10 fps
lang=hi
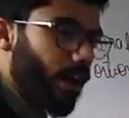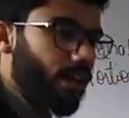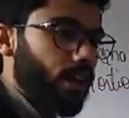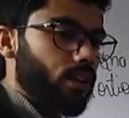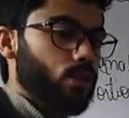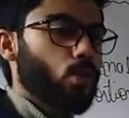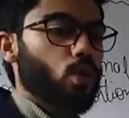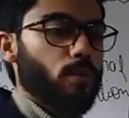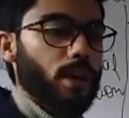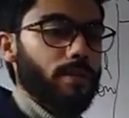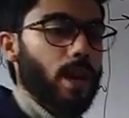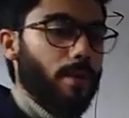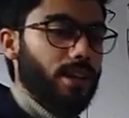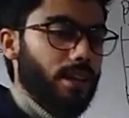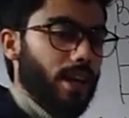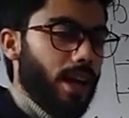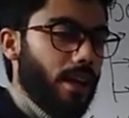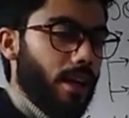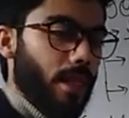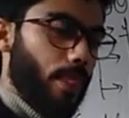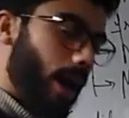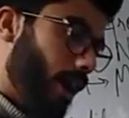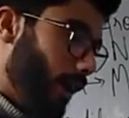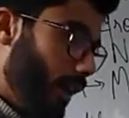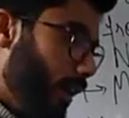कार्टिलेजेस उनको भी हम क्या बताते हैं हयालीन